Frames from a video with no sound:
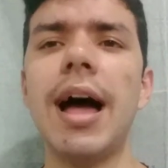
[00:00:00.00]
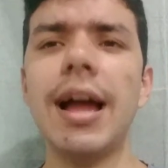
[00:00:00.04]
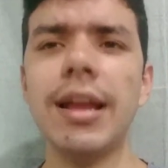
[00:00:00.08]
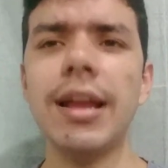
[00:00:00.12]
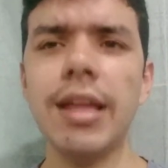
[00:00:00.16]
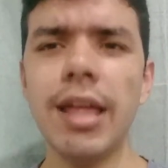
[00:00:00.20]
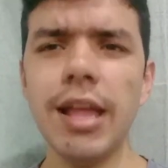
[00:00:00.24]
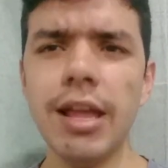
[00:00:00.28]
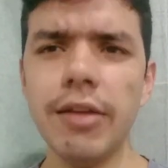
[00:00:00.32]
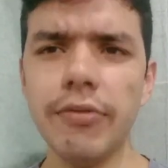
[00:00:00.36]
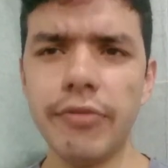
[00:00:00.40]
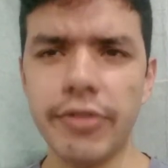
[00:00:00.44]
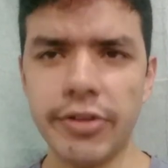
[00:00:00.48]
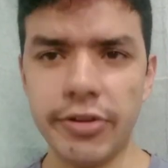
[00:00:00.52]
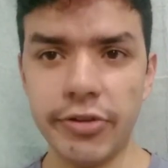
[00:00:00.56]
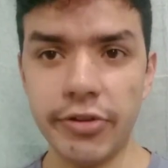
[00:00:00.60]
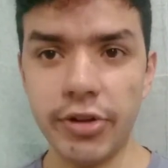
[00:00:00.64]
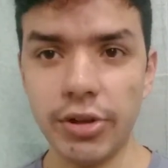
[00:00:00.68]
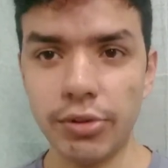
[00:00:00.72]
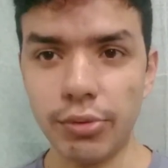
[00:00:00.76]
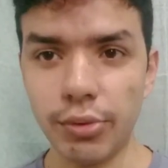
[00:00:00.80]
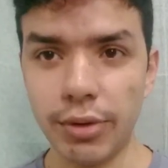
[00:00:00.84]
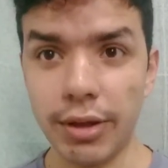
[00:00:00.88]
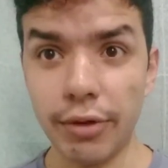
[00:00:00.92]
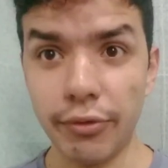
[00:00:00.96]
aquele
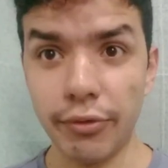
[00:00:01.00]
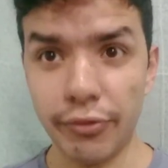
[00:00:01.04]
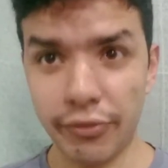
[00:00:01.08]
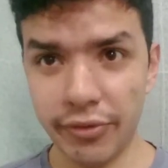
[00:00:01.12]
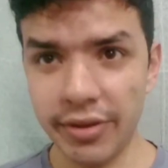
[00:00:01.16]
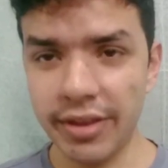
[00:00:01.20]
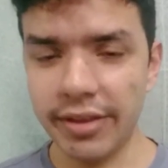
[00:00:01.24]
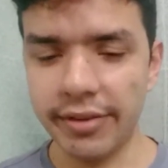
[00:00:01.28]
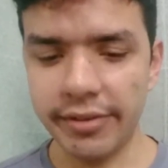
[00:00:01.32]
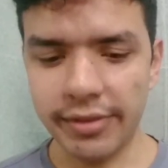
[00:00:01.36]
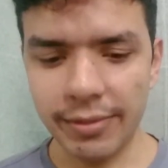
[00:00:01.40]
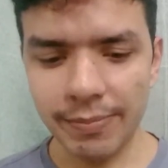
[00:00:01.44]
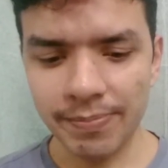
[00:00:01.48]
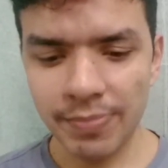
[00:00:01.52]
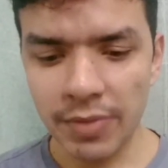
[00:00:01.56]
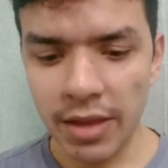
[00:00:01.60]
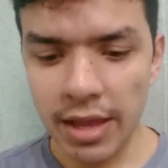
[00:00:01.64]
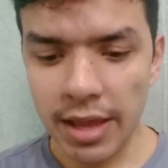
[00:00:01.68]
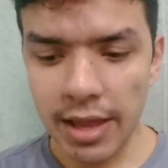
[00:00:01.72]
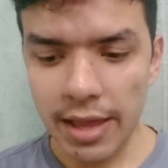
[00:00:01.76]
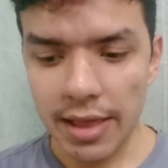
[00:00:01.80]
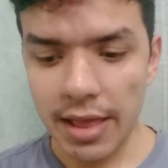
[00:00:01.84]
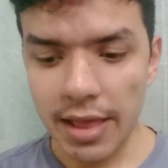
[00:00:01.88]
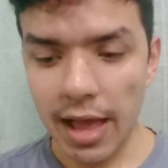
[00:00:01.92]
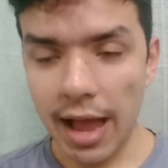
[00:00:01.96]
vestido que eu fiz,
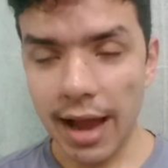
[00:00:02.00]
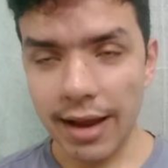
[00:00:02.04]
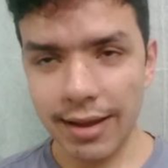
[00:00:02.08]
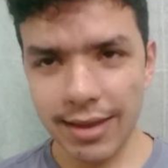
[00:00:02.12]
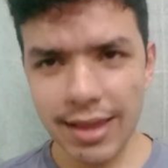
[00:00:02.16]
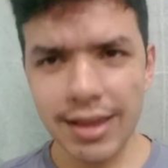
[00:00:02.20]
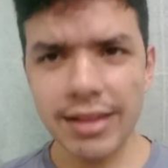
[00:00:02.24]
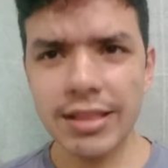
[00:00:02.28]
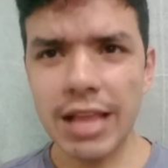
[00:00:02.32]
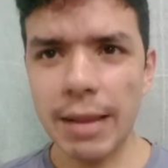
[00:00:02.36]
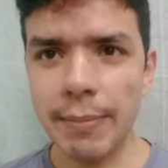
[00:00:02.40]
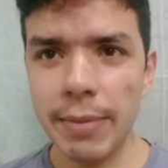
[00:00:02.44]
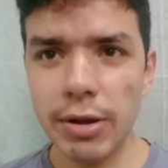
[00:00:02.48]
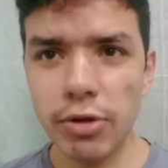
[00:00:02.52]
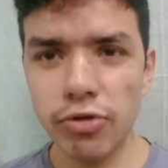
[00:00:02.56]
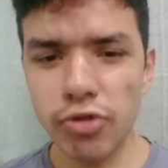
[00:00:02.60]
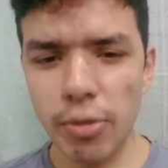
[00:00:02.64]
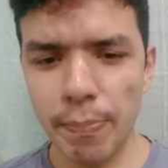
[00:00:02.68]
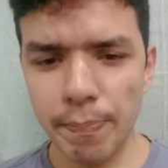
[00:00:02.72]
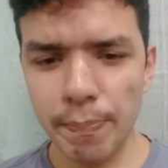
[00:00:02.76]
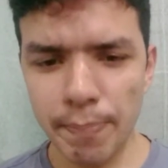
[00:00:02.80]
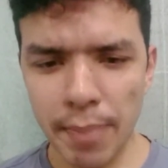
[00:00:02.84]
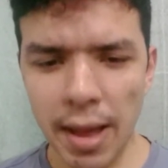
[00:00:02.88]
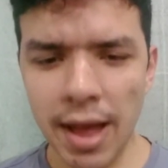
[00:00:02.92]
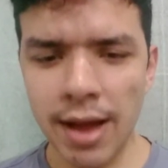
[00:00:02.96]
aquele tamanho
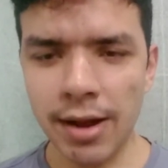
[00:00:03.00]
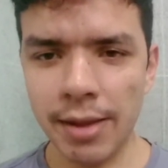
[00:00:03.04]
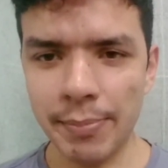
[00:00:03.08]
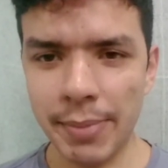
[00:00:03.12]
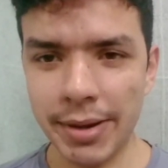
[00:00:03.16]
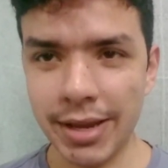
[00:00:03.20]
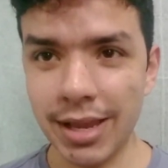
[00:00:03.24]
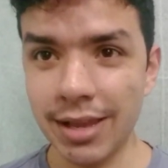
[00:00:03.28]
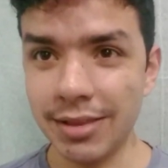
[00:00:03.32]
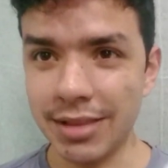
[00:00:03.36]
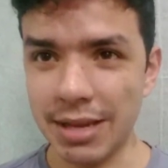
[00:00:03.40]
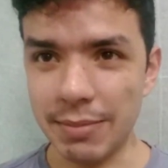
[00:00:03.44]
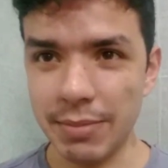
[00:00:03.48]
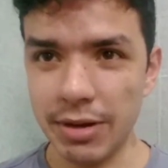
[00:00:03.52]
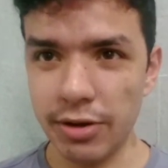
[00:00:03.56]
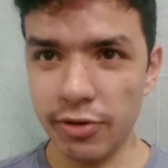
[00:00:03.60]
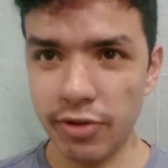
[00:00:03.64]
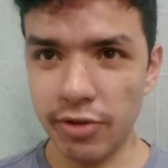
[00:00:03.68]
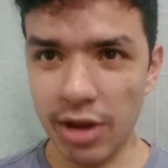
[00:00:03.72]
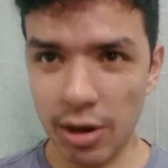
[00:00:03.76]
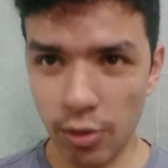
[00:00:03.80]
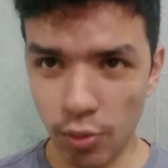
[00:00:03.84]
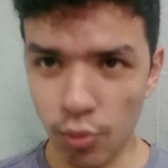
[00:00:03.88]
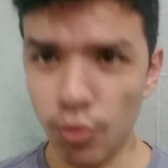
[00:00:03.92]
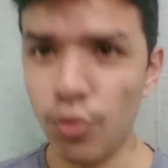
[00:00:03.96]
de pala para aquele tamanho
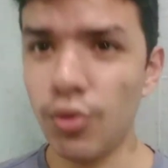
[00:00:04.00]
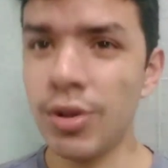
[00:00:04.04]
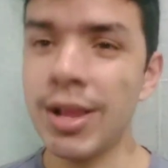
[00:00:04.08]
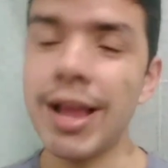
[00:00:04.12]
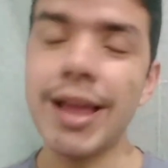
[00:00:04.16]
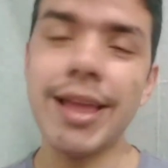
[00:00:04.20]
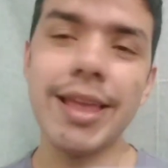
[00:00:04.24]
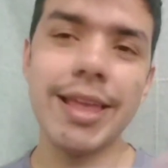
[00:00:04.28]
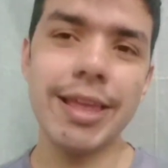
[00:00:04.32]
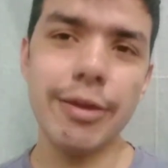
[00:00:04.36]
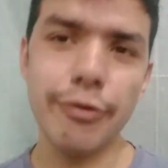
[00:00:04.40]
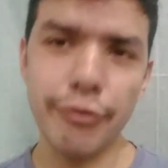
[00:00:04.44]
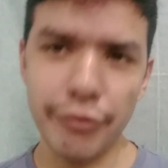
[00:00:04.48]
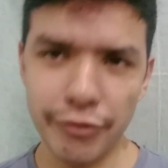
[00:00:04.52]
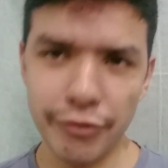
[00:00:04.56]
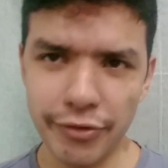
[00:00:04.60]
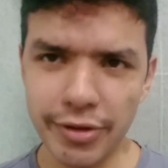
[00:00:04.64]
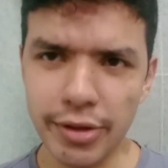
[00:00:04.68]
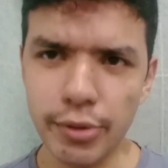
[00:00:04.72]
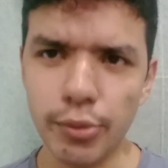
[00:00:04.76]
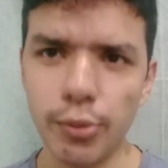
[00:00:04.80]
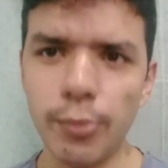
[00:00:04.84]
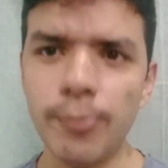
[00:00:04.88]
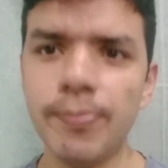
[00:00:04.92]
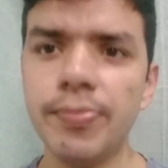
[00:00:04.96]
de agulha e
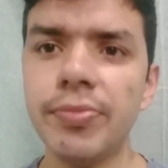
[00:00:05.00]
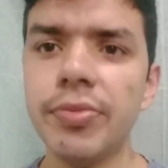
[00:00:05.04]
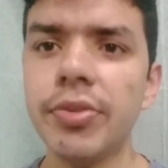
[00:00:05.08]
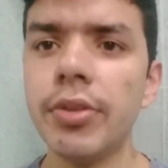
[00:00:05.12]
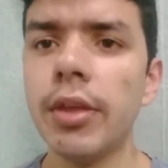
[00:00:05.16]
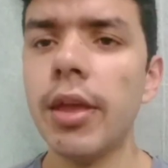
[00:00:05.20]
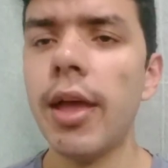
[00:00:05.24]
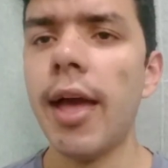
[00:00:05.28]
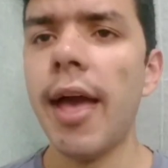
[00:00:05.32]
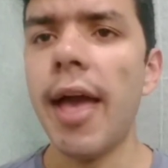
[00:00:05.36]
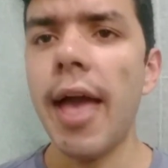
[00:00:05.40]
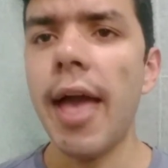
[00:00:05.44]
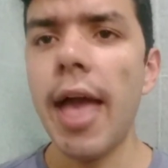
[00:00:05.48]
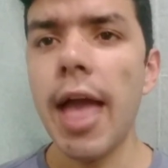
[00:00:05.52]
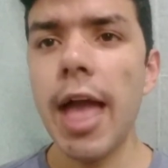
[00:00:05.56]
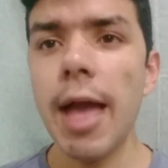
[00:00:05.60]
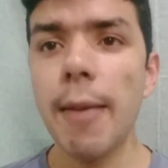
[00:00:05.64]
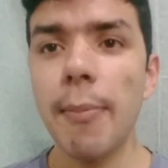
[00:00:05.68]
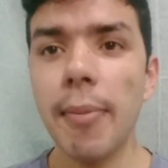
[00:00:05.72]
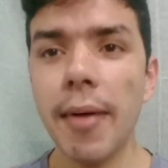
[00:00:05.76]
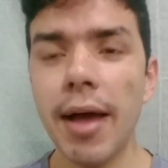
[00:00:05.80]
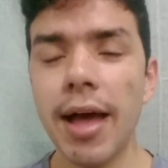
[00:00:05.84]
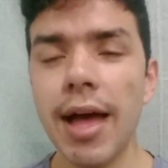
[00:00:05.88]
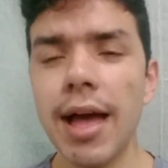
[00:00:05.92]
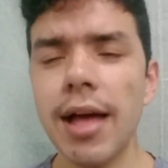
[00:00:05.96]
fio, é
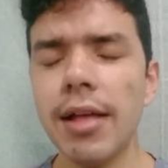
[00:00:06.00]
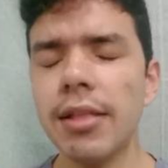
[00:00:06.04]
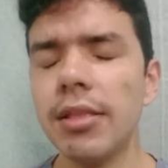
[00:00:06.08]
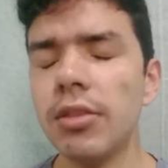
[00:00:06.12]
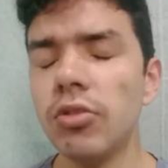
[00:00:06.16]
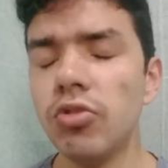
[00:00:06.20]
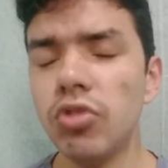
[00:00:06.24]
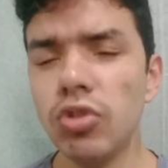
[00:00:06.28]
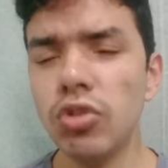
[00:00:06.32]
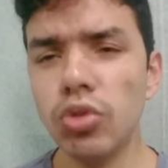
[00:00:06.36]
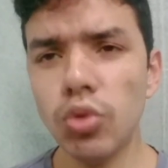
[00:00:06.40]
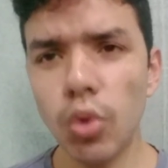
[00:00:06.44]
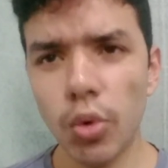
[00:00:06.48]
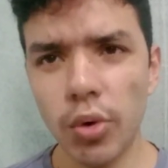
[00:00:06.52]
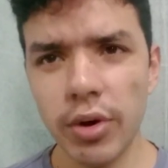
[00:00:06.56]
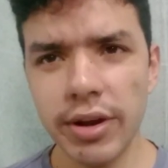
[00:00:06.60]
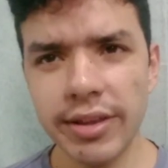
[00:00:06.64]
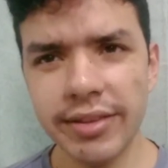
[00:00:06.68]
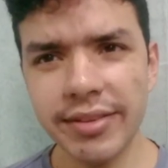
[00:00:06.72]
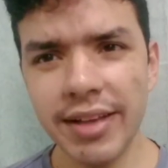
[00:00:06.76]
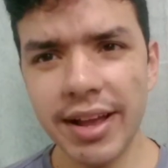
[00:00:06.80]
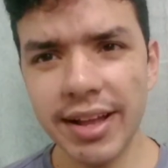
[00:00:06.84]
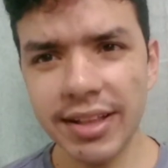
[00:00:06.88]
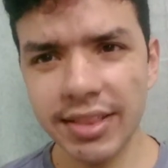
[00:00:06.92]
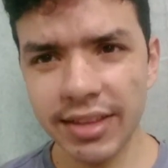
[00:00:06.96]
para de
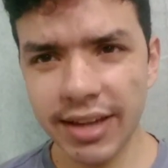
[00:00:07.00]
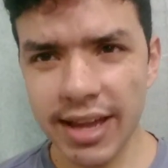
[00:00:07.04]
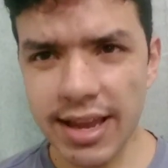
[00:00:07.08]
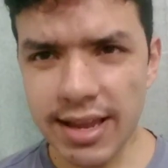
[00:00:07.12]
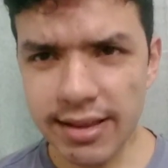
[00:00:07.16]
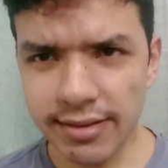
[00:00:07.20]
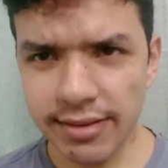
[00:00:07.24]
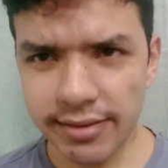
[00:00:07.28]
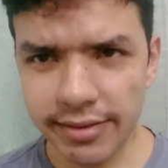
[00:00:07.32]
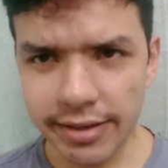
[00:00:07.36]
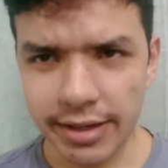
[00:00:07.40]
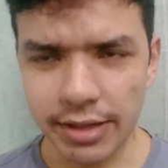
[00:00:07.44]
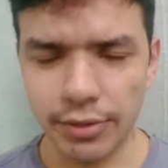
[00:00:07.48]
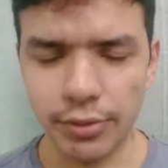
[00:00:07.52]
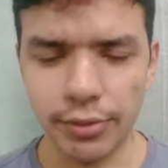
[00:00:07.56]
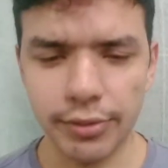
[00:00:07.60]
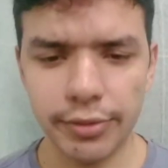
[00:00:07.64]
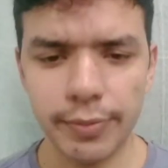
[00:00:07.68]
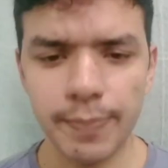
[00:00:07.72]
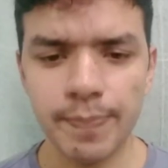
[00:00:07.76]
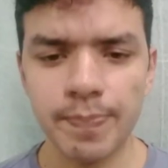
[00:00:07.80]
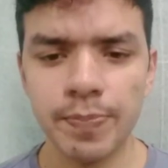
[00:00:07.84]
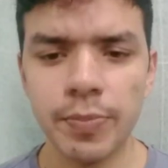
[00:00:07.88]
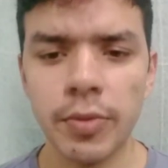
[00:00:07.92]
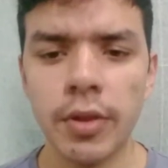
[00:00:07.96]
2 a 3 anos.